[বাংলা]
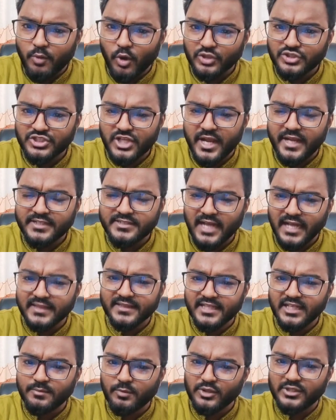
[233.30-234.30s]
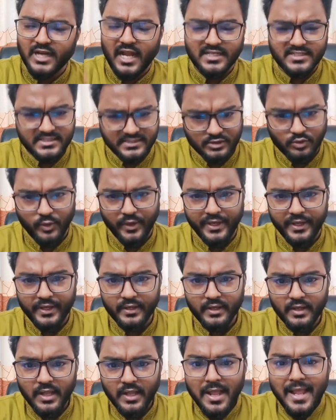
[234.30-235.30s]
পথ চাই শান্তির পথে রাজনীতি করি
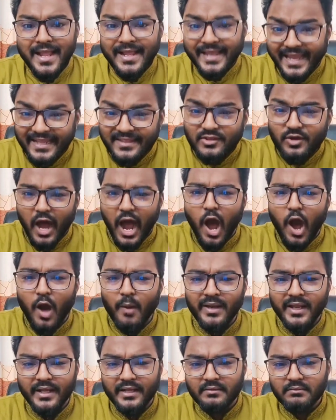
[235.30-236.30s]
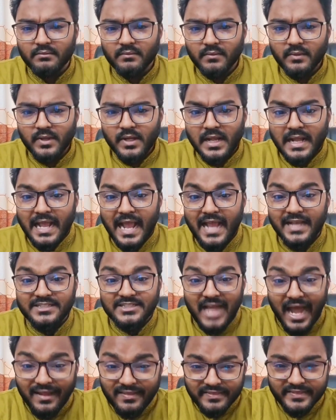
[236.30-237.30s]
কিন্তু আওয়ামী লীগ এই
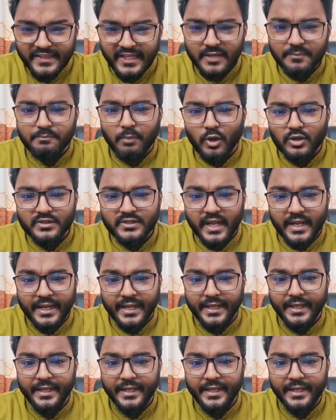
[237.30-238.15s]
শান্তির পথটাকে